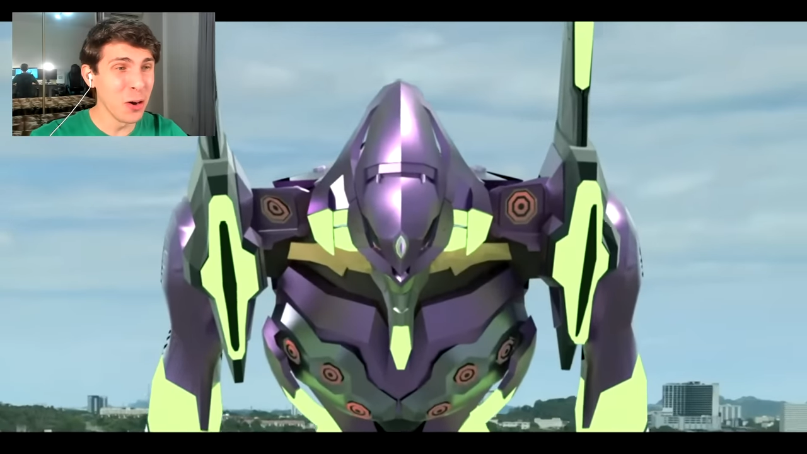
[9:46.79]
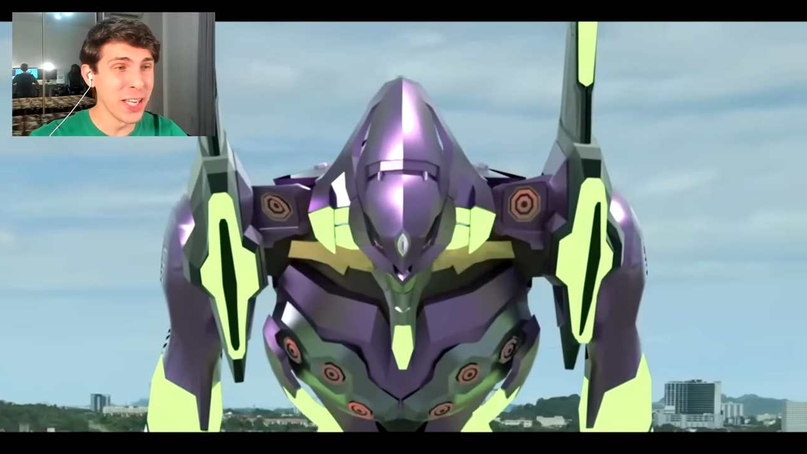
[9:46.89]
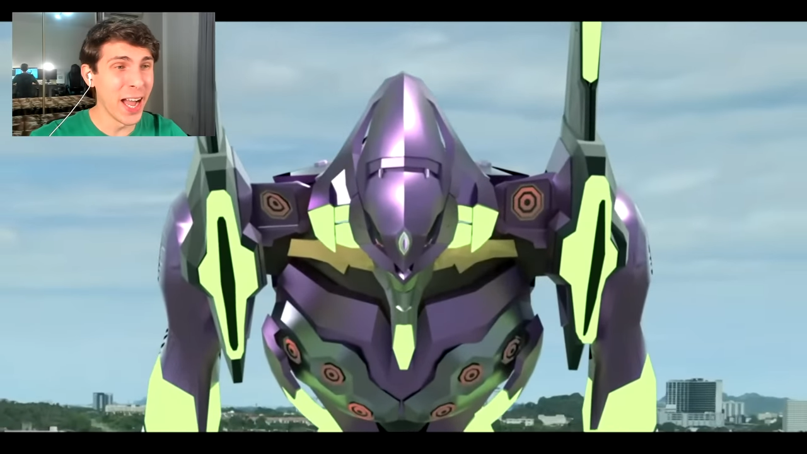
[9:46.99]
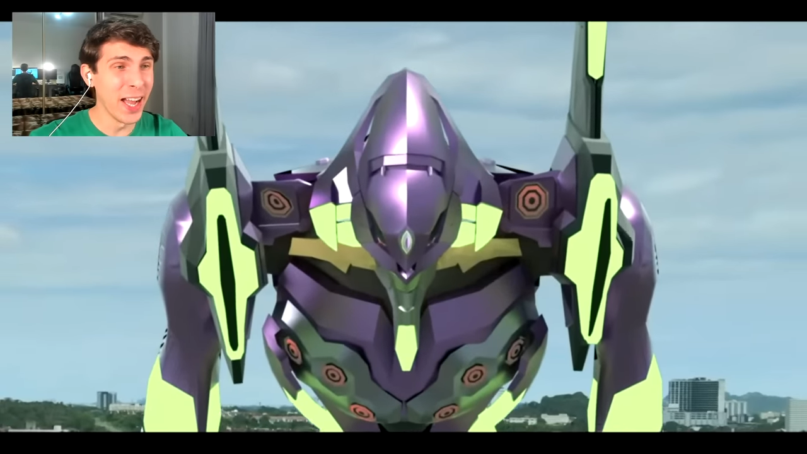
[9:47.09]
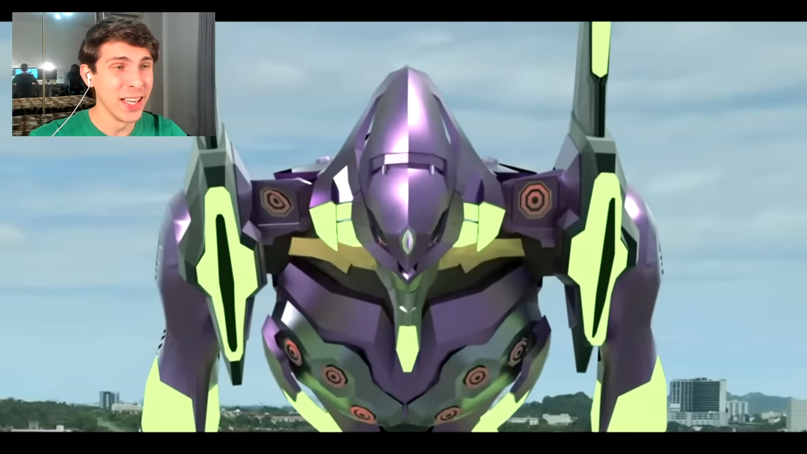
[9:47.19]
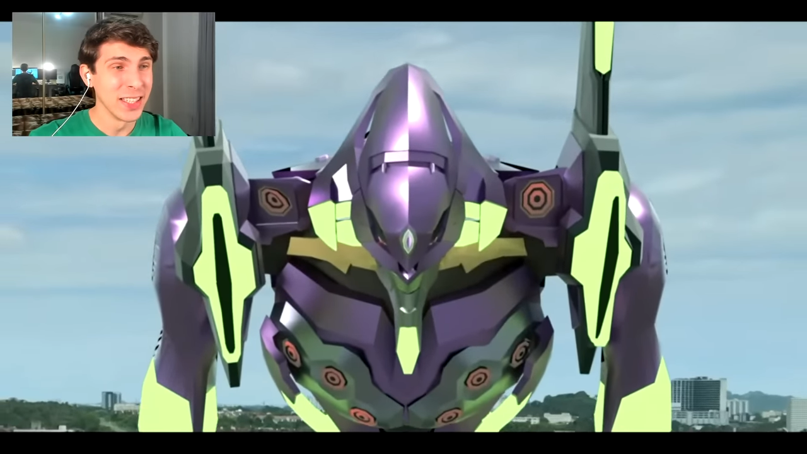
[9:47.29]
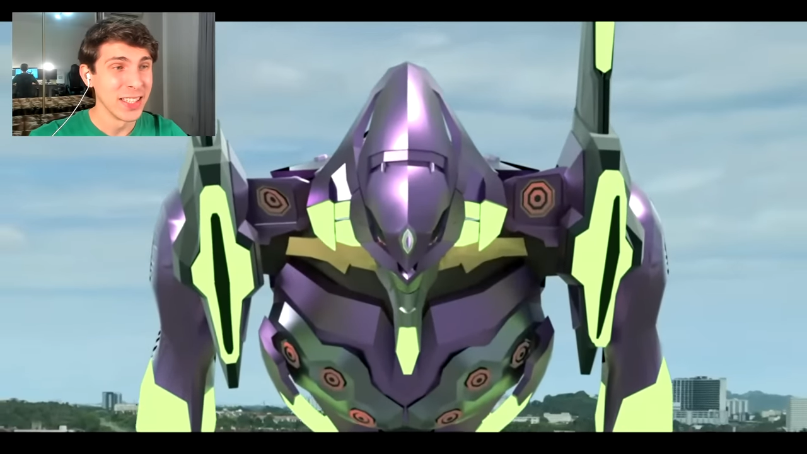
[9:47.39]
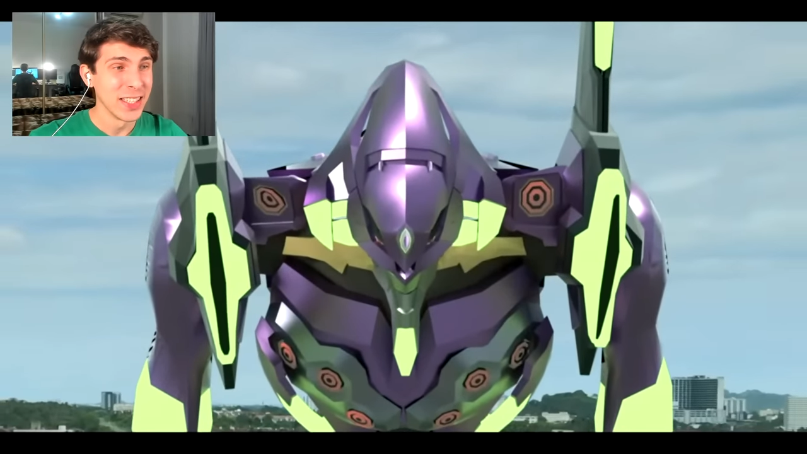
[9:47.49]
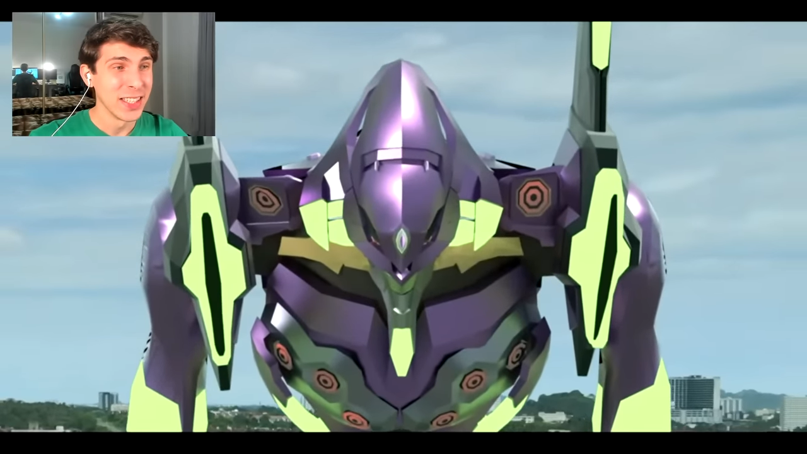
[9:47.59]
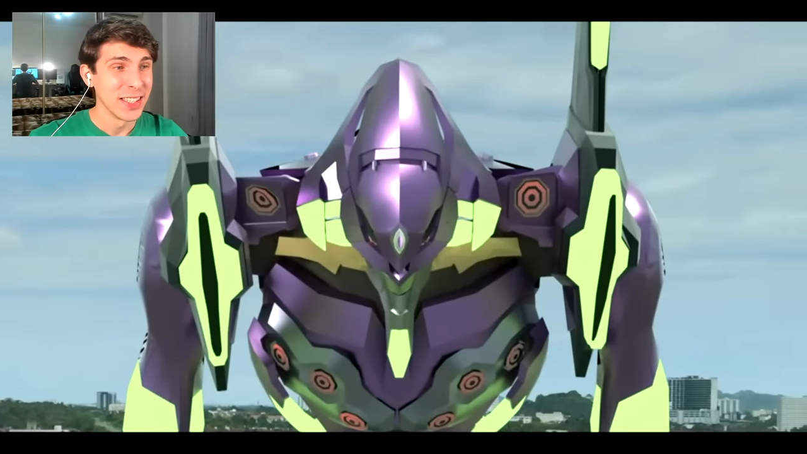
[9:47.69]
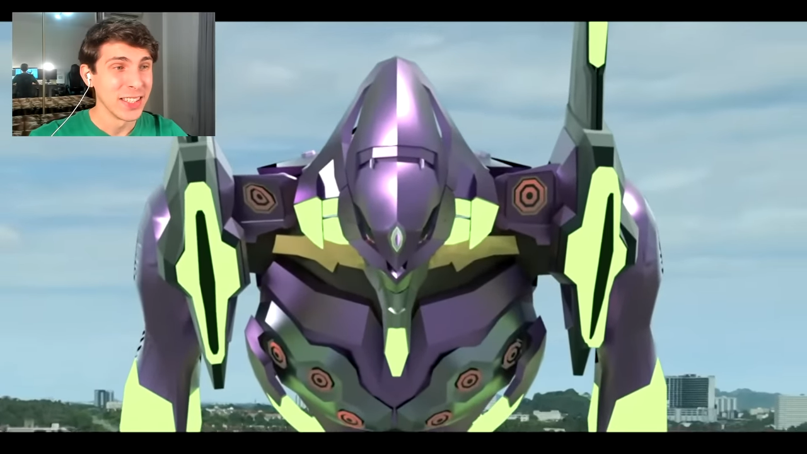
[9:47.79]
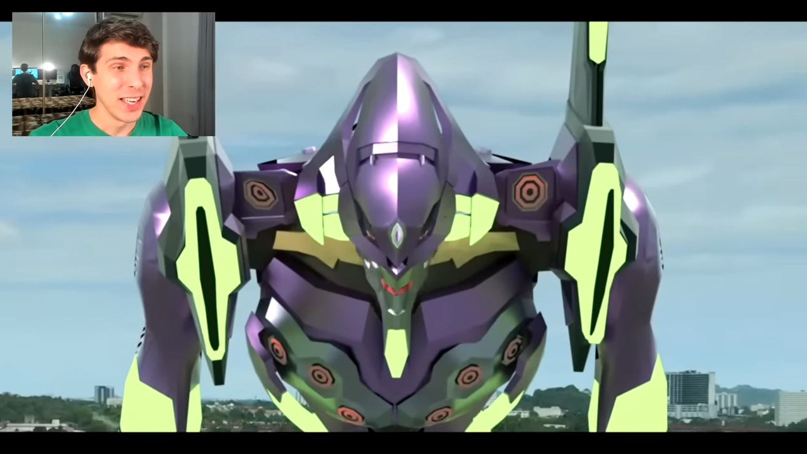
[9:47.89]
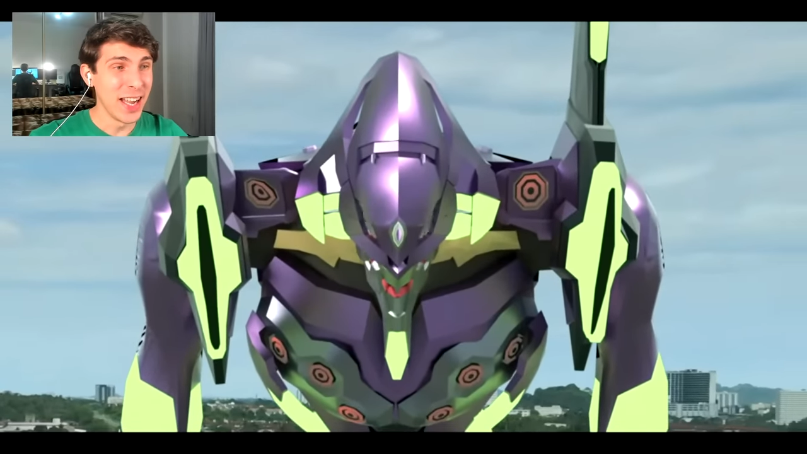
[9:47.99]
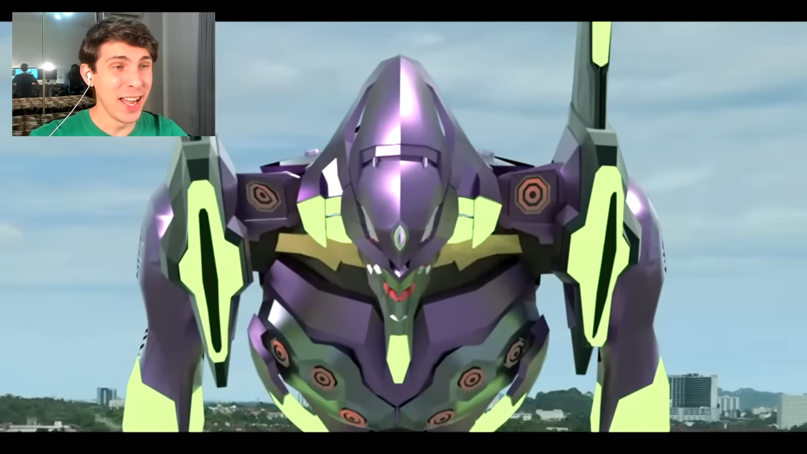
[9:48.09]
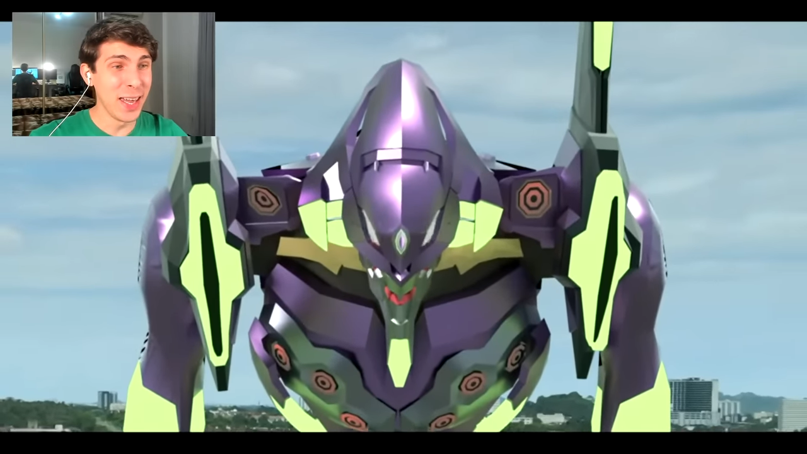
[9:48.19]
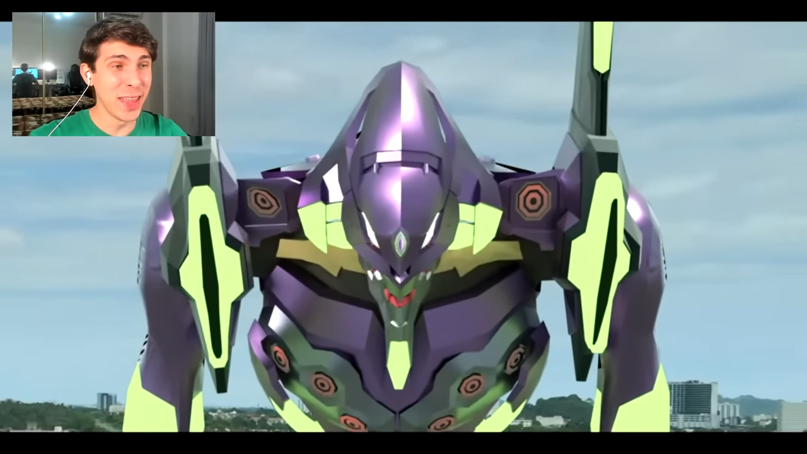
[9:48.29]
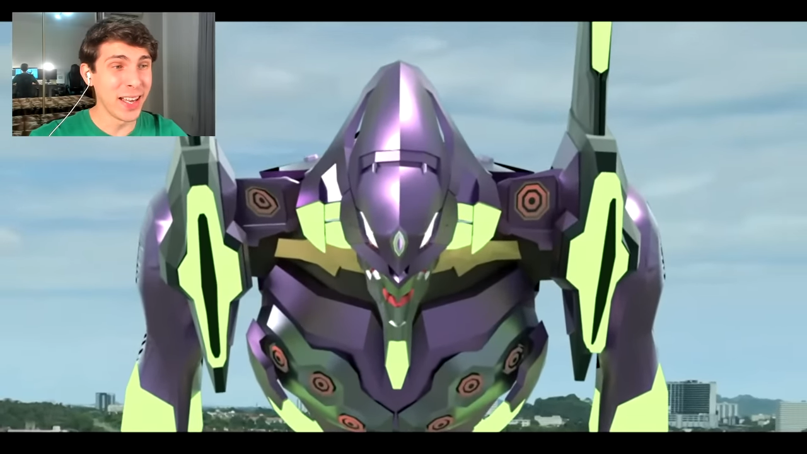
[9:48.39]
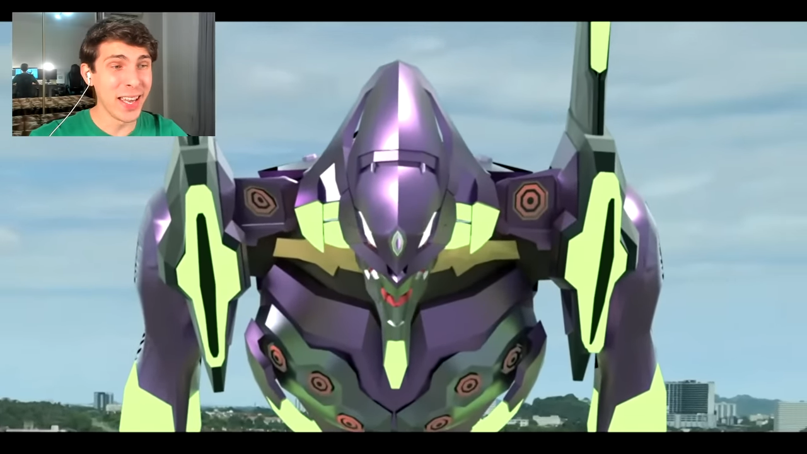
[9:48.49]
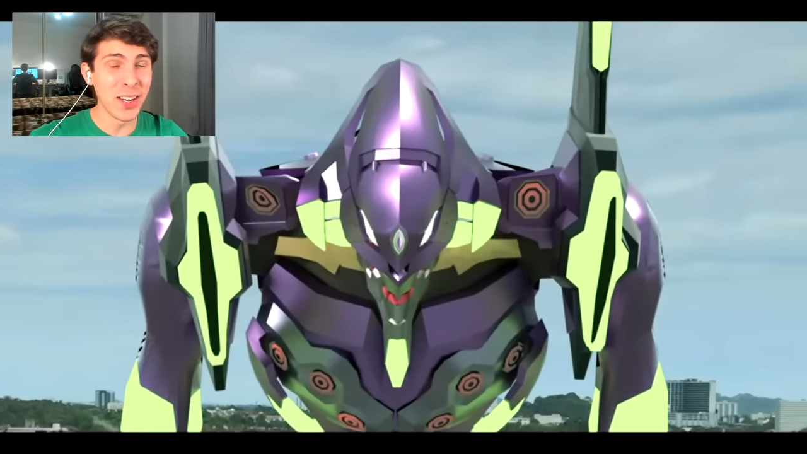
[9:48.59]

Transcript: huya Dice King